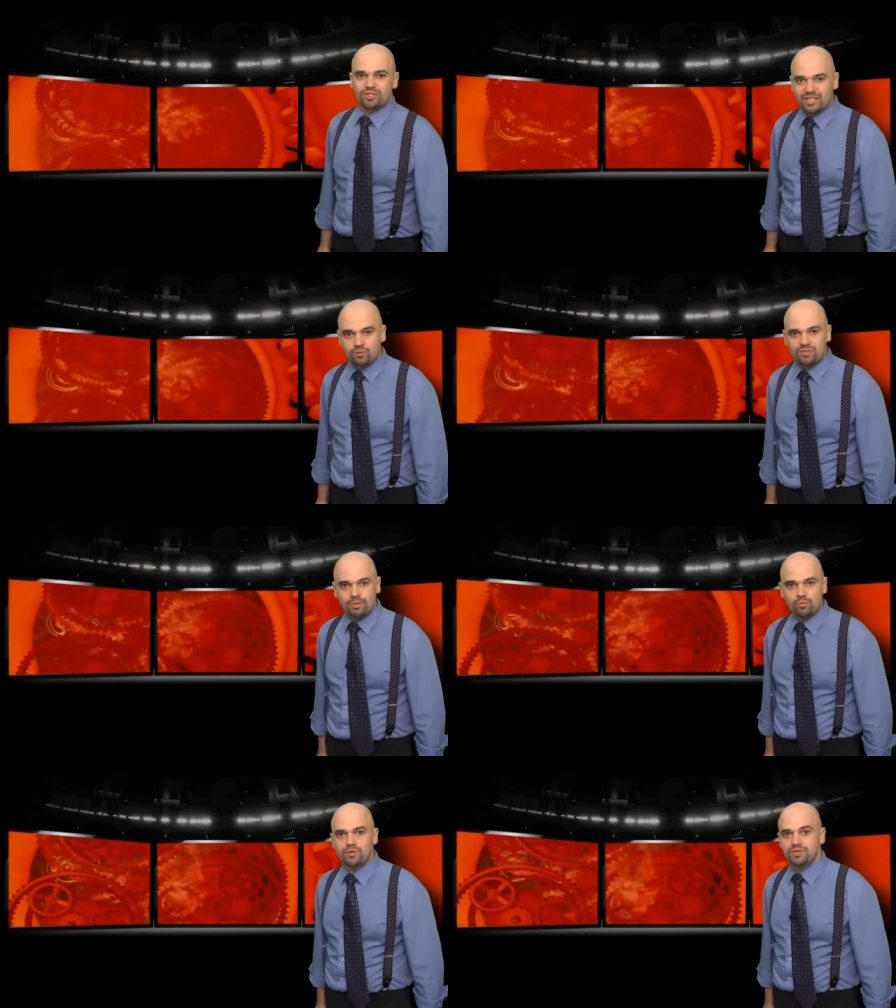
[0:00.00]
с этого
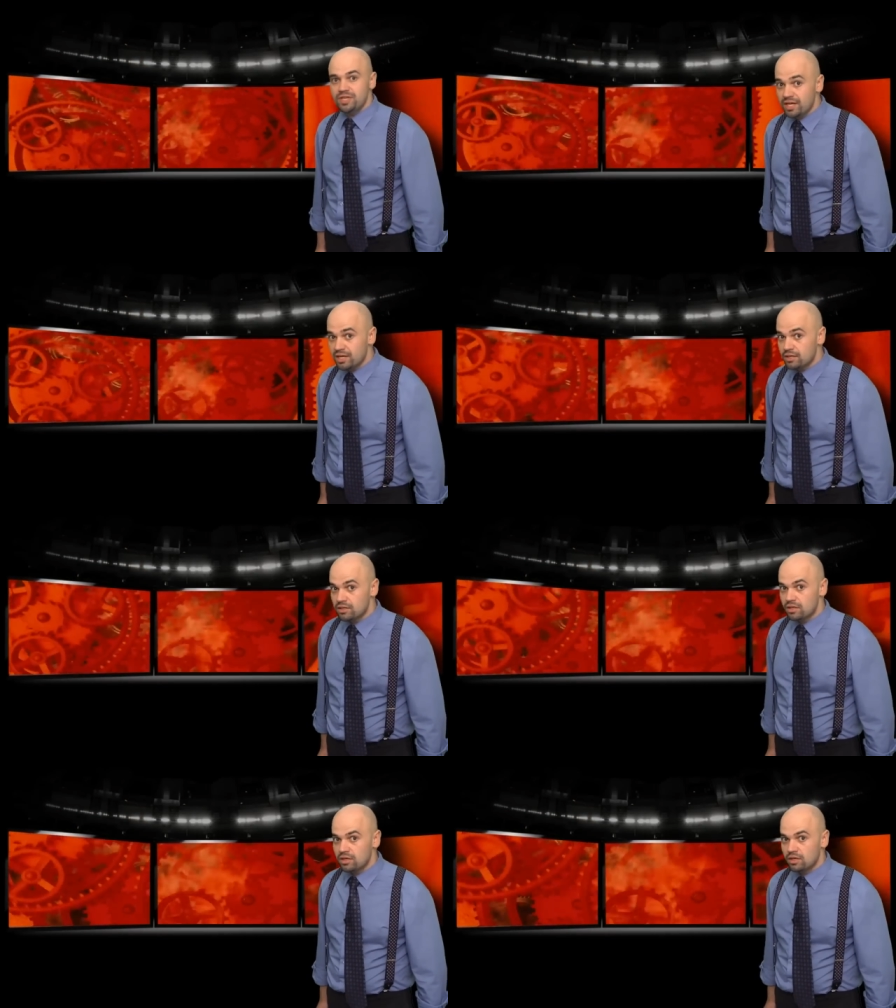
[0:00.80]
самого дня
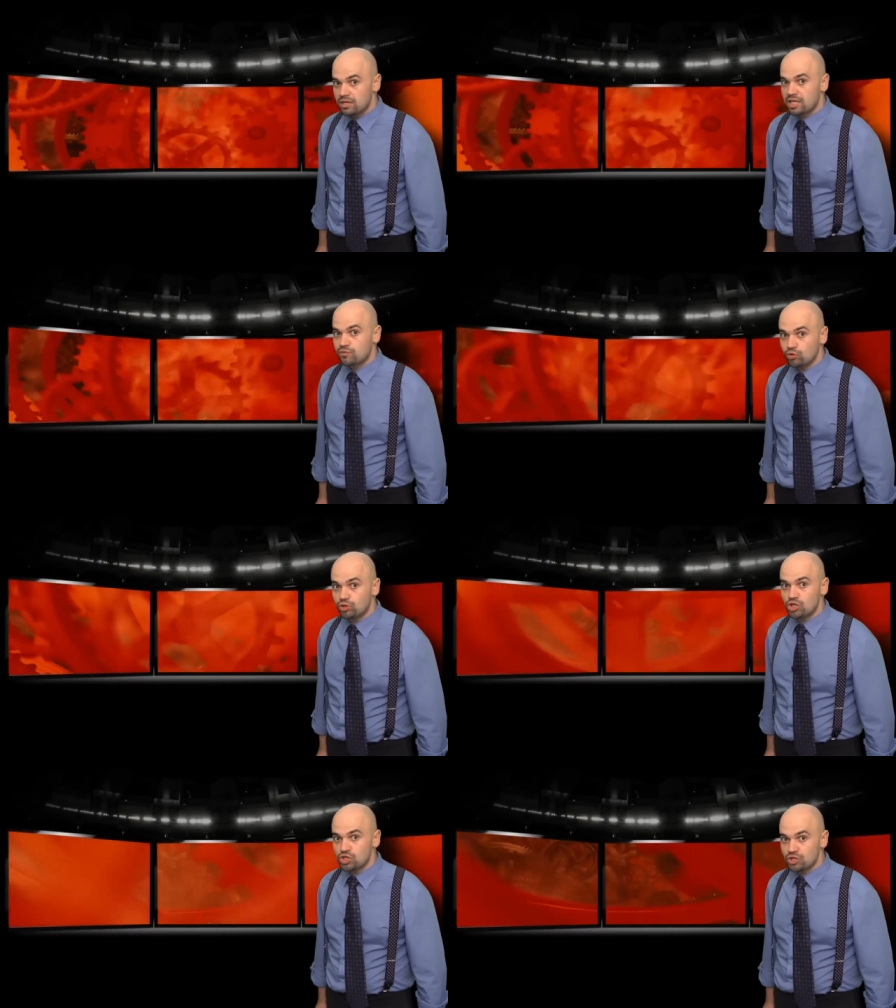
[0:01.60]
я твердо
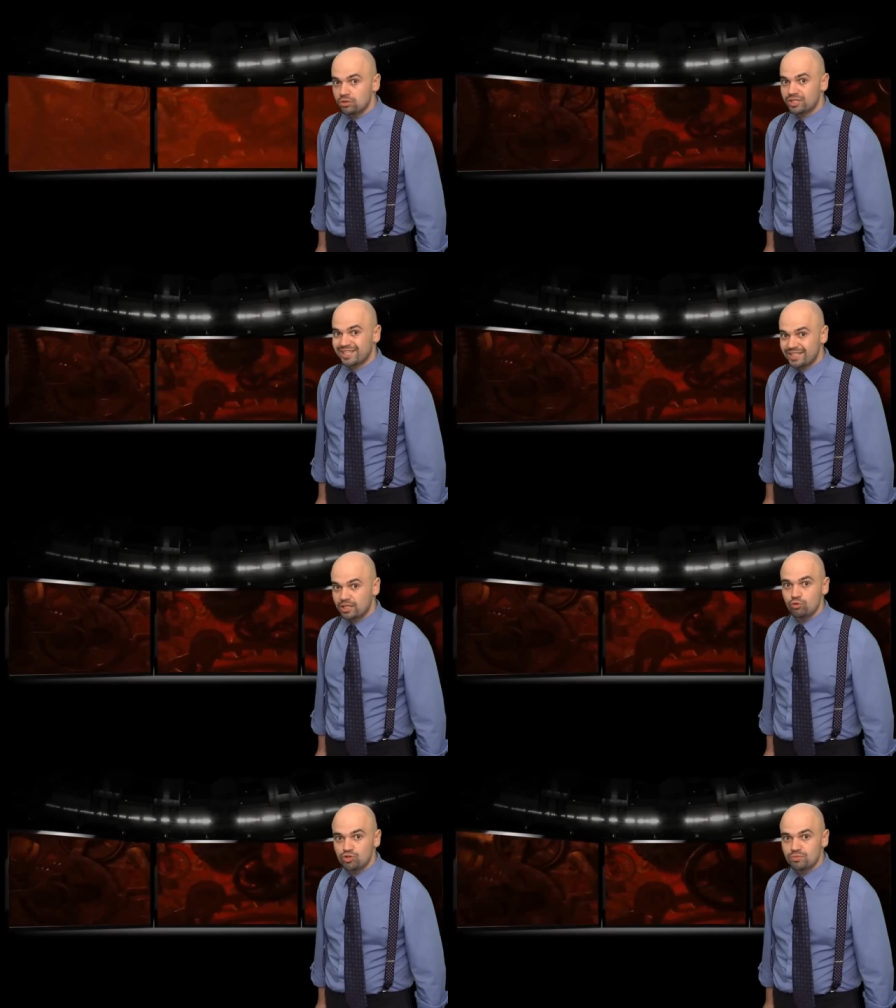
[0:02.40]
решил рассказать
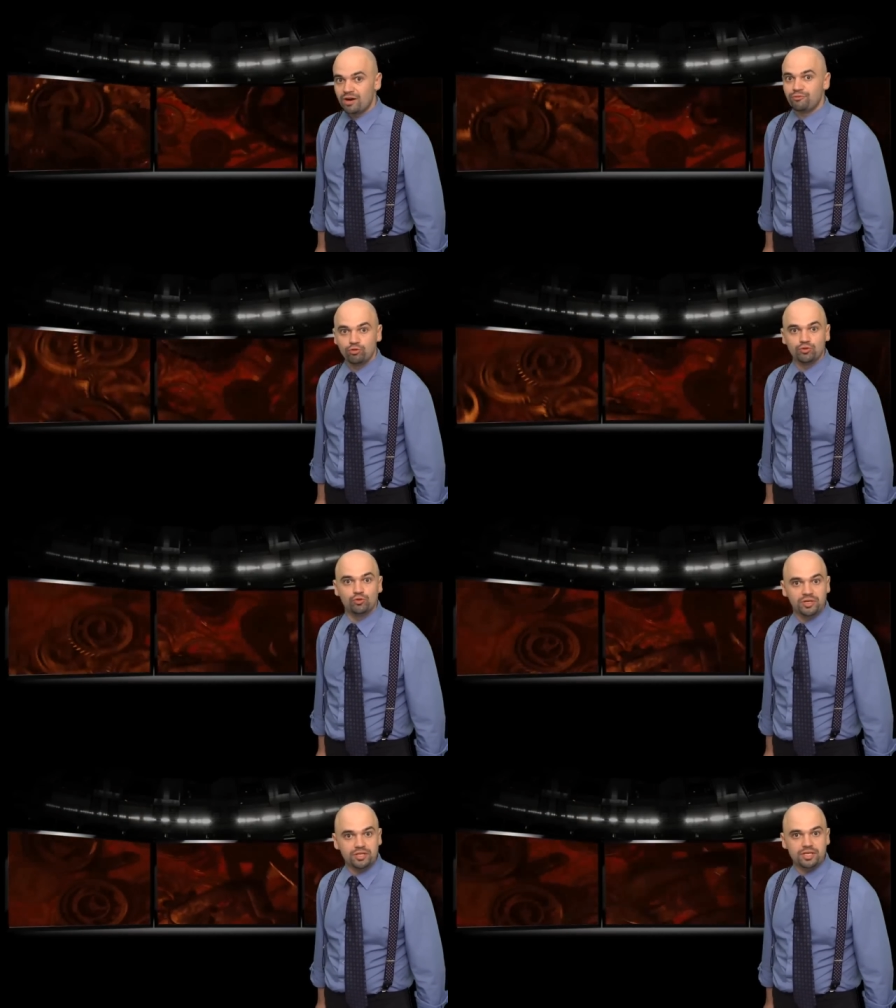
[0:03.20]
людям о фондовом
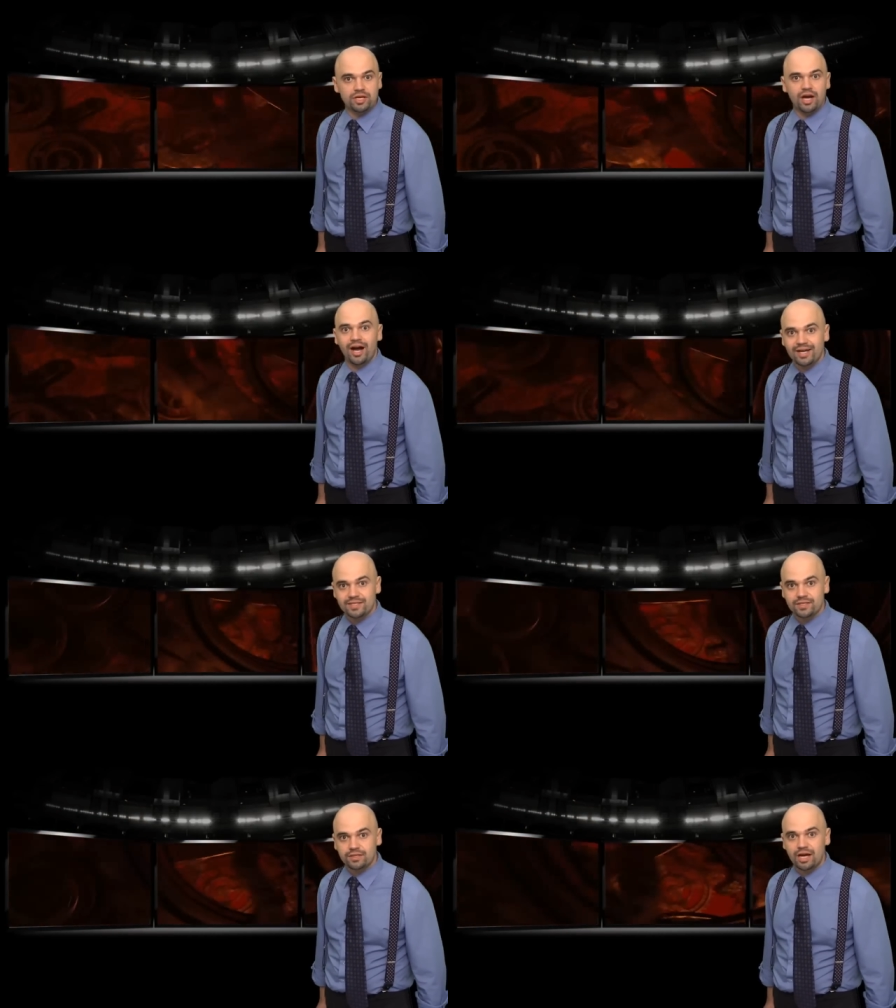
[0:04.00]
рынке,
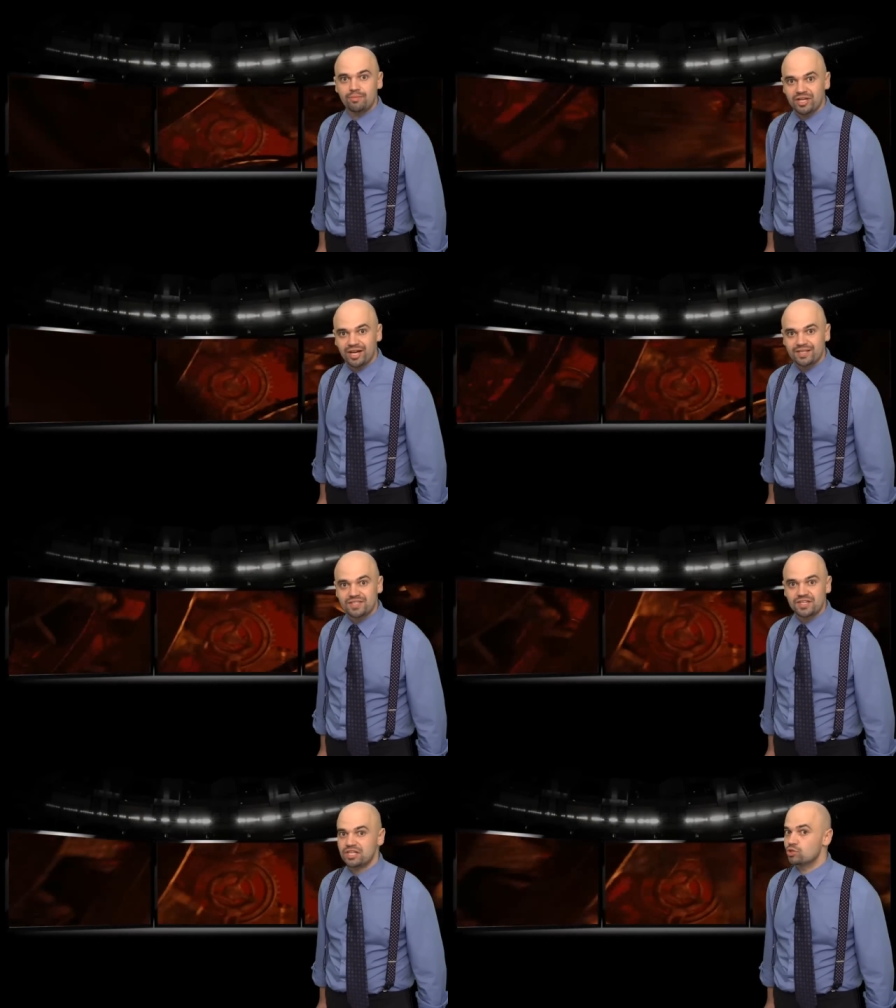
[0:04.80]
акциях,
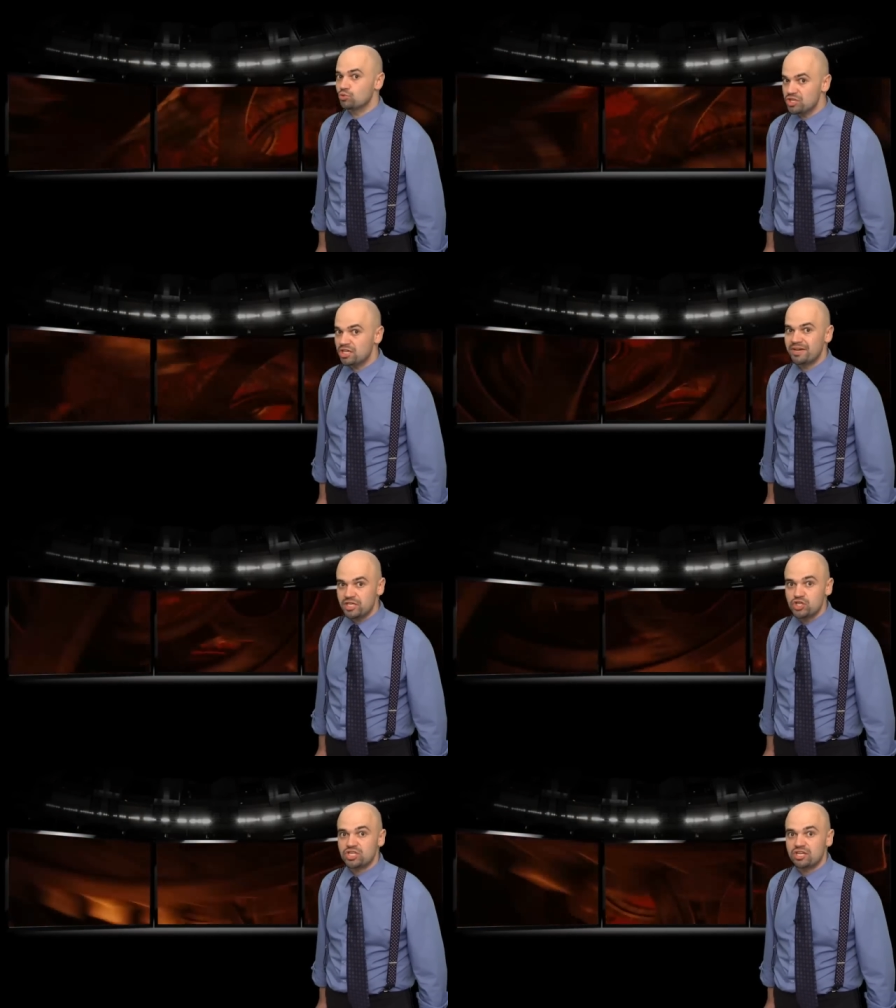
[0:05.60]
облигациях и других
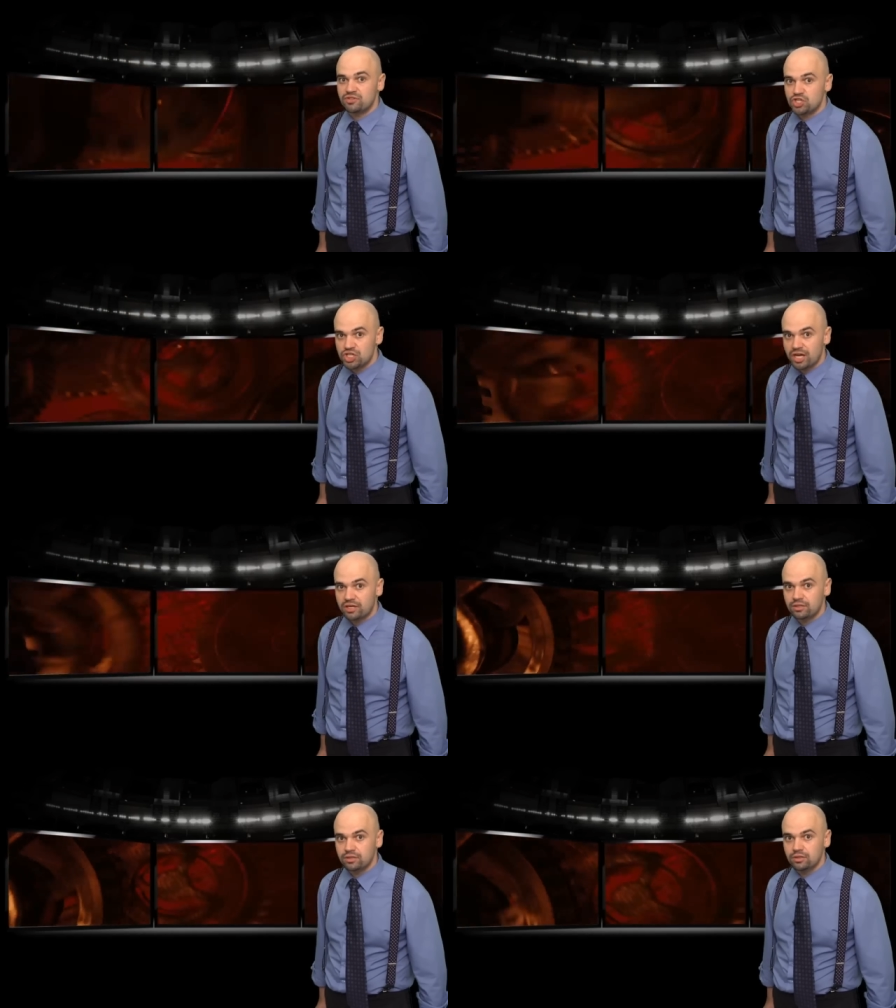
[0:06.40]
магических вещах,